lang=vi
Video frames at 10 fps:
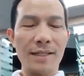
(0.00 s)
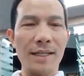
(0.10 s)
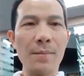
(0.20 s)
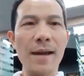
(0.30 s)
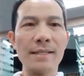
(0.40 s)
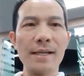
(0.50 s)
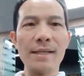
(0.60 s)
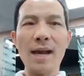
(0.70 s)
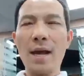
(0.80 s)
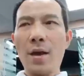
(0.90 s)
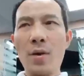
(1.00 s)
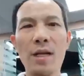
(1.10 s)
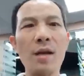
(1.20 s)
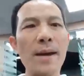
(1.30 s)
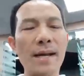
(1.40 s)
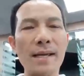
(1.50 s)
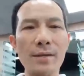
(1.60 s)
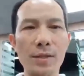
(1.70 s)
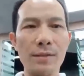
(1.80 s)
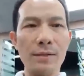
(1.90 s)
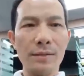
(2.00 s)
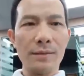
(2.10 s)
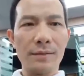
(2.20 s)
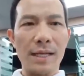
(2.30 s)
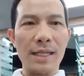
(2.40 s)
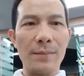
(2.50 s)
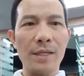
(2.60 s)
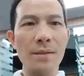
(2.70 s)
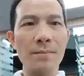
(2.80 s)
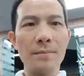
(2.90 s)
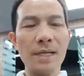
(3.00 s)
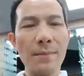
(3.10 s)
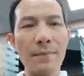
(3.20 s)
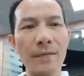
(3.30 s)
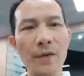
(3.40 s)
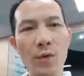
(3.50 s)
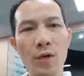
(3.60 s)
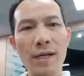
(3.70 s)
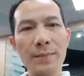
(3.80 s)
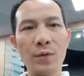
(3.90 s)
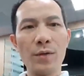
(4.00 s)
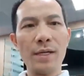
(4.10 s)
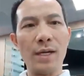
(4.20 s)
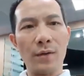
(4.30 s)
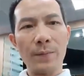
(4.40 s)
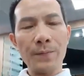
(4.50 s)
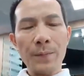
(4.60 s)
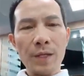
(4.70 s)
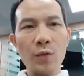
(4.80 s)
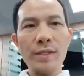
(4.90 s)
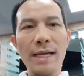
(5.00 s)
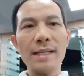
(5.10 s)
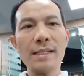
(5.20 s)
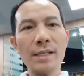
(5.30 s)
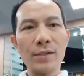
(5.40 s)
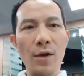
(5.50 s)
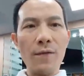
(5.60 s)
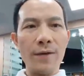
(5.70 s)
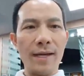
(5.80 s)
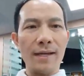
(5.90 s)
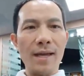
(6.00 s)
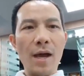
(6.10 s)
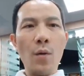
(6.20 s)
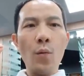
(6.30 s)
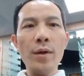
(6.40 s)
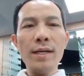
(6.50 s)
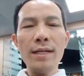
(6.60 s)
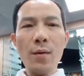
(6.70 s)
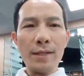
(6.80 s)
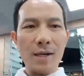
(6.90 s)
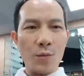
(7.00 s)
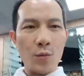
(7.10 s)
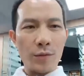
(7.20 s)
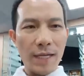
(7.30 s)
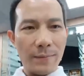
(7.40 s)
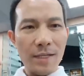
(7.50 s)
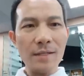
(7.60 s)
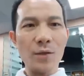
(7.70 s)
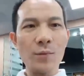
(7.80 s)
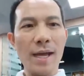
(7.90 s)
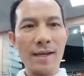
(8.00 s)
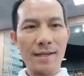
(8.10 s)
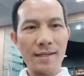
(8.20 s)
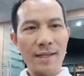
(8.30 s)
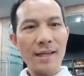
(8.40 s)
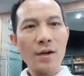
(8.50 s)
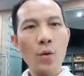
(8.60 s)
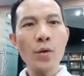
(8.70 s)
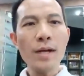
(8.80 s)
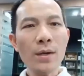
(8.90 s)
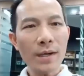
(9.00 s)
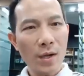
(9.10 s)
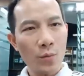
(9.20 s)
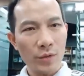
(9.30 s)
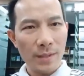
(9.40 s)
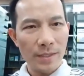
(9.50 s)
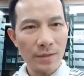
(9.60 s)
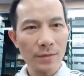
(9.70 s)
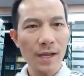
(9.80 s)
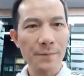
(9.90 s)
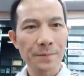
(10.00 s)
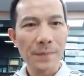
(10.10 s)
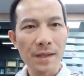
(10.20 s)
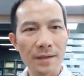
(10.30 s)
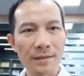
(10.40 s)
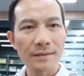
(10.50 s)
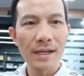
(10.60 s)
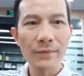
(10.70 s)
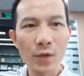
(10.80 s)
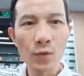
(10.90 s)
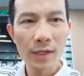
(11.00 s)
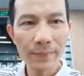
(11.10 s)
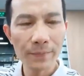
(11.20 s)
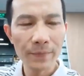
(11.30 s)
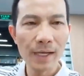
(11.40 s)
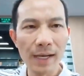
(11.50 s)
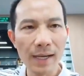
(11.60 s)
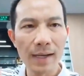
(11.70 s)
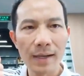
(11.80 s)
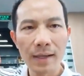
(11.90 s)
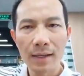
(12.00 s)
thì các bạn sẽ tra, hoặc là các bạn đánh cái chữ để tìm cái 5 cái video clip tôi giải thích rất rõ về nguyên lý hoạt động của tiềm thức chúng ta. Nguyên lý hoạt động của tiềm thức chúng ta, 5 video clip, với là